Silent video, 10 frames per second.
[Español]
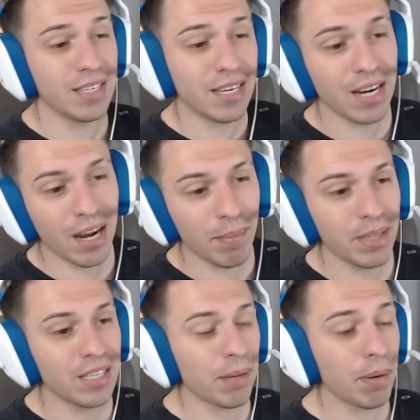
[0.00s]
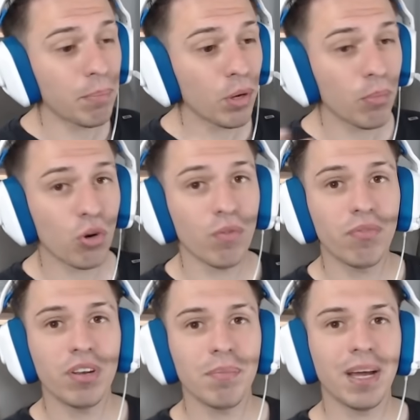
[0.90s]
Y claramente también podemos
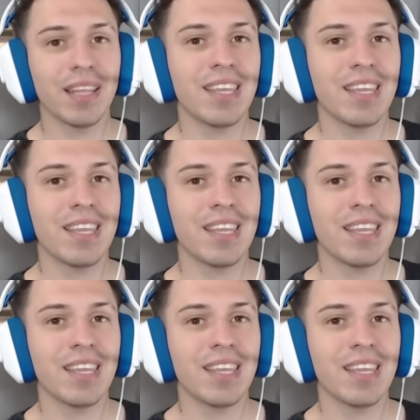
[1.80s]
confirmar